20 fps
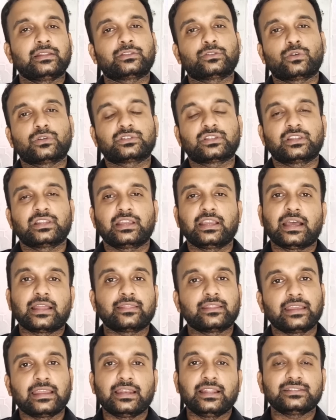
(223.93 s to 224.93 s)
தோத்ததுக்கு
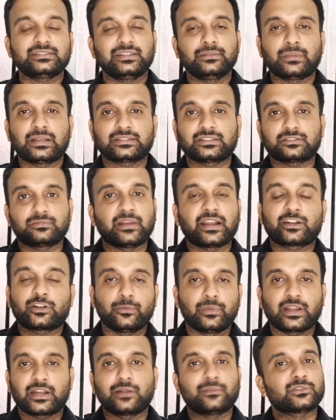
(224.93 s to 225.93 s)
அந்த எல்எஸ்டி மேட்சஸ் பேக் டு
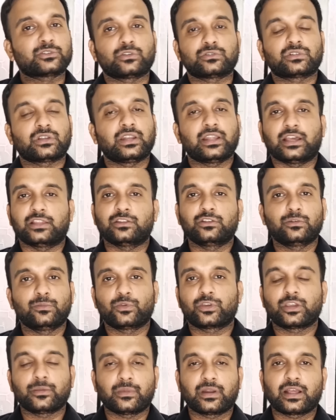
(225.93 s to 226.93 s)
பேக் நம்ம தோத்தோம் அது ஒரு
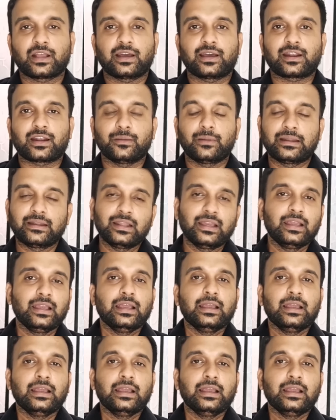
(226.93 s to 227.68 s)
முக்கியமான காரணம் அண்ட்